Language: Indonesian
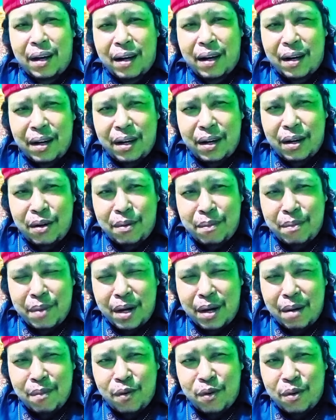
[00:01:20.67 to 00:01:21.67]
Alaikum
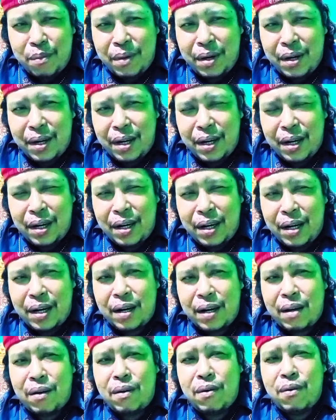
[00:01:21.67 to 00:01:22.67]
bil
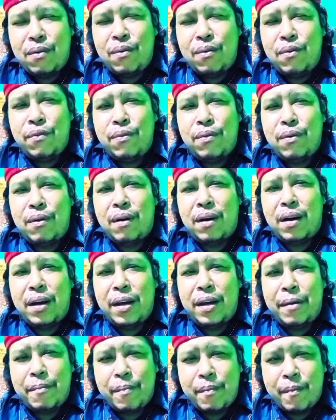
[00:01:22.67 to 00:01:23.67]
mu'minina ra'ufur
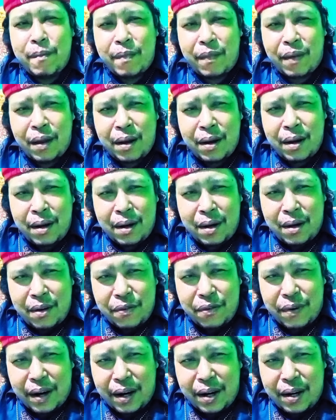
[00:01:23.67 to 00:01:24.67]
rahim
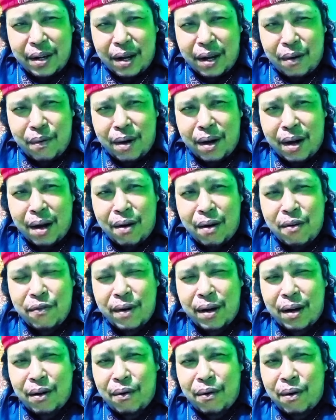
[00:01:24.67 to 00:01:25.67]
فإن تولوا
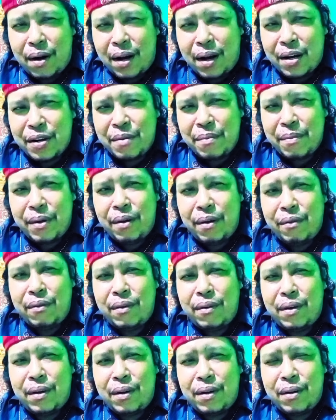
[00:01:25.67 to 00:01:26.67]
فقل حسبي
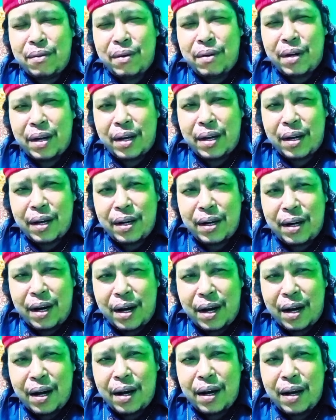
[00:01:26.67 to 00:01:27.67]
الله لا
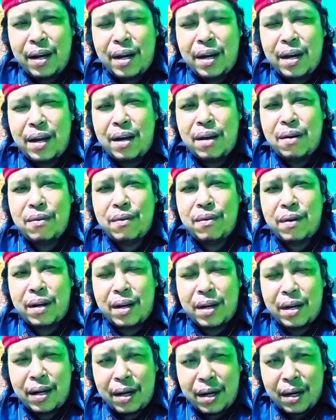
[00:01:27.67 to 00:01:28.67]
إله إلا هو
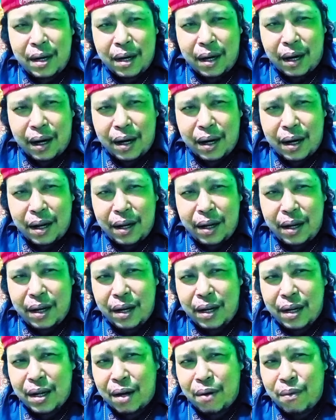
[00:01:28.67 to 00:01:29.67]
عليه
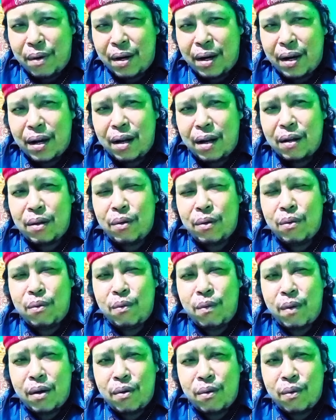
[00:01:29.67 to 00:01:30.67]
توكلت
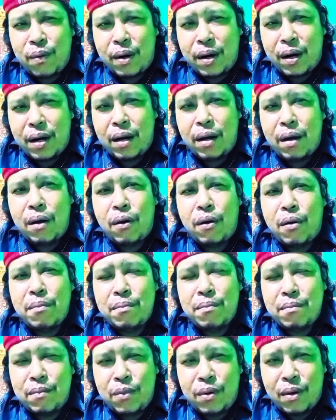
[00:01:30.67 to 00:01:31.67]
وهو
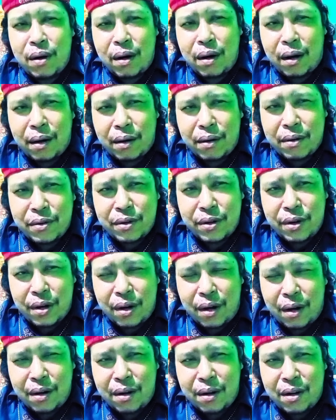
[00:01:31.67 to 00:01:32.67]
رب العرش
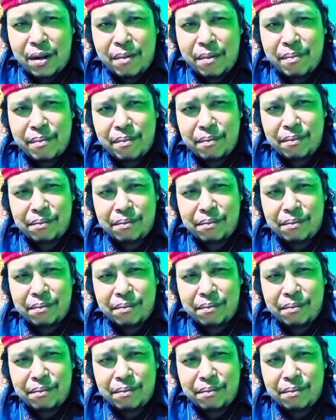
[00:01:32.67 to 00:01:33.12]
العظيم